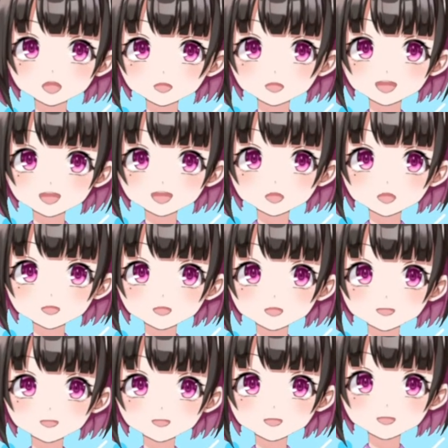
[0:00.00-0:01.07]
のシュート
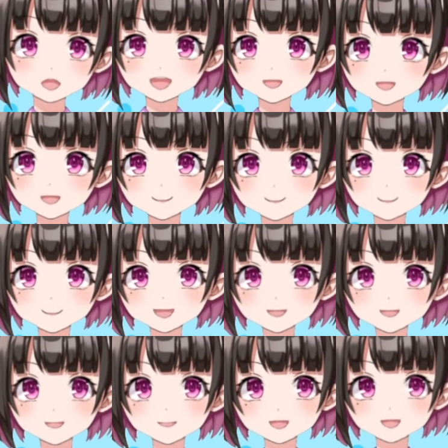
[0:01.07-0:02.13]
小泉か
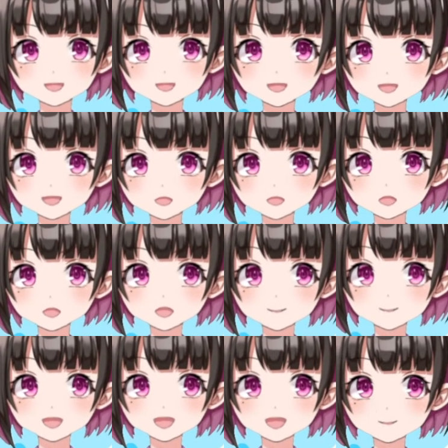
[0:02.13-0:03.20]
らの縦パス、
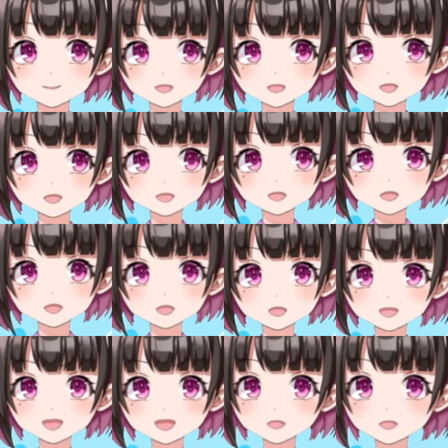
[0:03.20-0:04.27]
反転して伊藤の
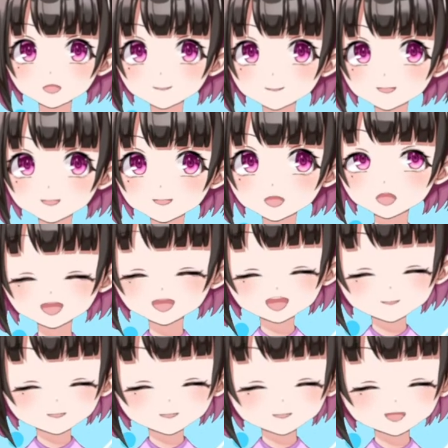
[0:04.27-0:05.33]
シュート素晴らしかったです
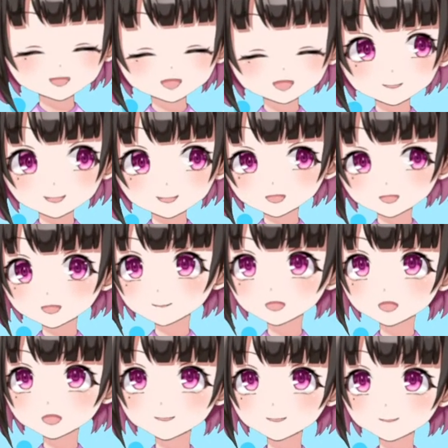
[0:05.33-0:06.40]
ね。これは
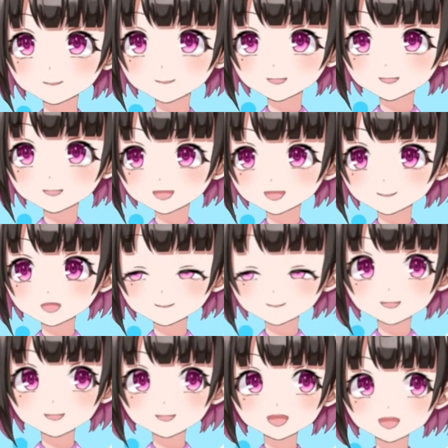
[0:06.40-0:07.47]
キーパーが弾いて、
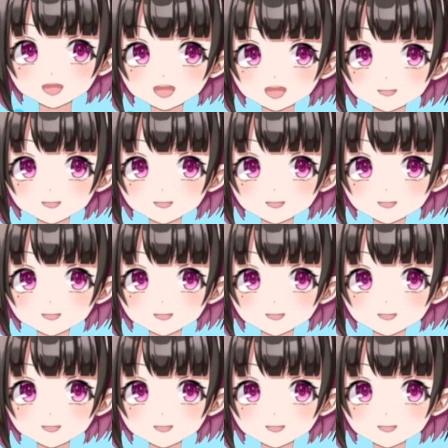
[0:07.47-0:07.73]
こぼれ